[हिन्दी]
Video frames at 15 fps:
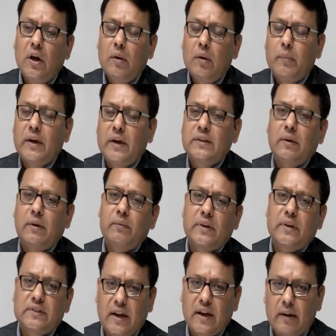भाई जब आप
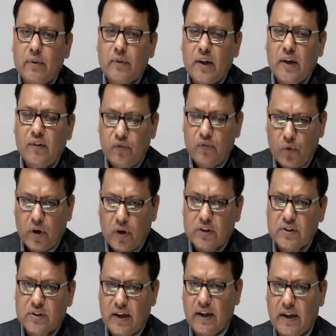एग्जाम के लिए फोकस
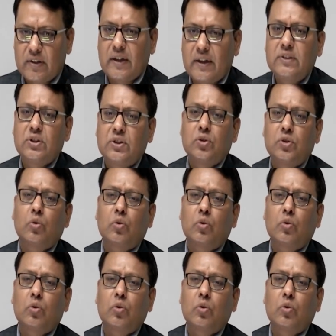हैं तो इन चीज़ों को